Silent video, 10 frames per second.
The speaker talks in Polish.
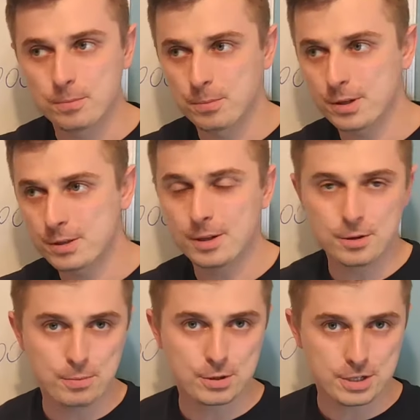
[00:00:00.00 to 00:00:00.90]
po raz kolejny
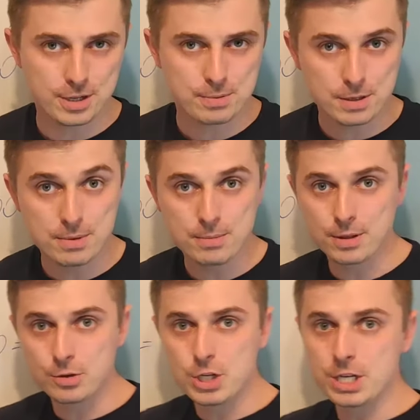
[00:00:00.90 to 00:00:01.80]
uproszczenia przyjmijmy
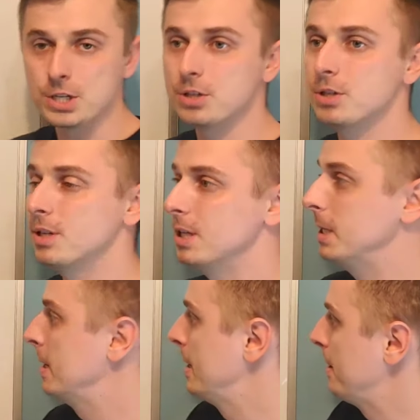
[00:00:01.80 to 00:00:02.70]
to 10, czyli
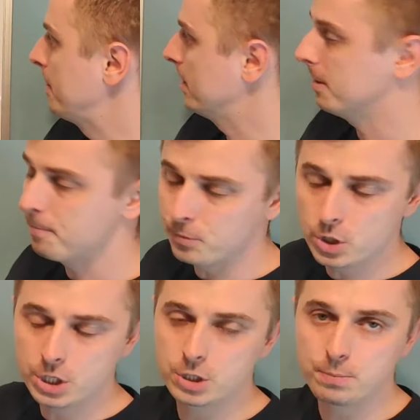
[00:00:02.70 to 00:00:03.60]

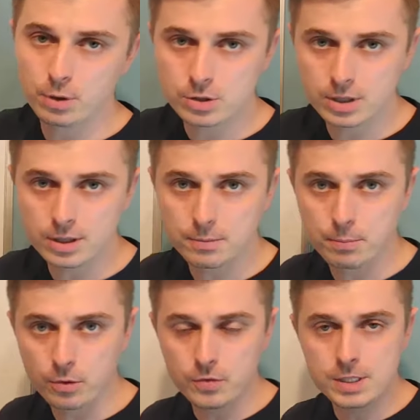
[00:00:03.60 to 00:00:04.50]
10%
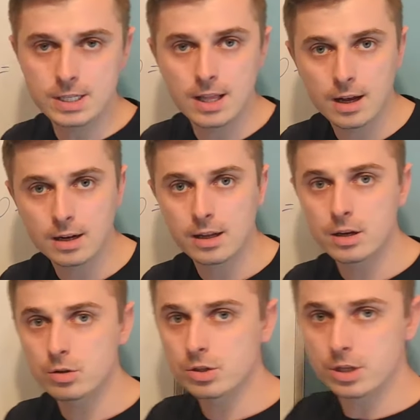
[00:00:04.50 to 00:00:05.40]
prowizji dla
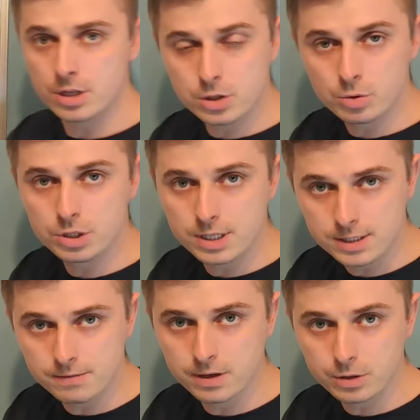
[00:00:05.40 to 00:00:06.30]
Allegro z 10
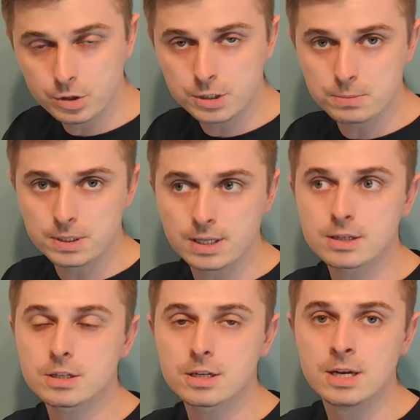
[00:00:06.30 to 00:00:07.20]
tysięcy wartości
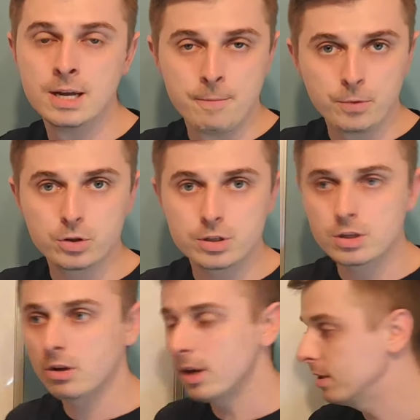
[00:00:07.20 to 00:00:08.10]
sprzedaży, no to jest
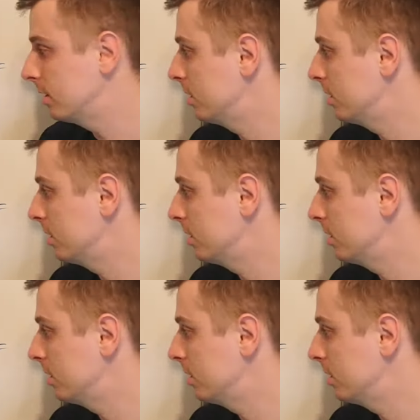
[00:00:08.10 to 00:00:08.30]
kolejny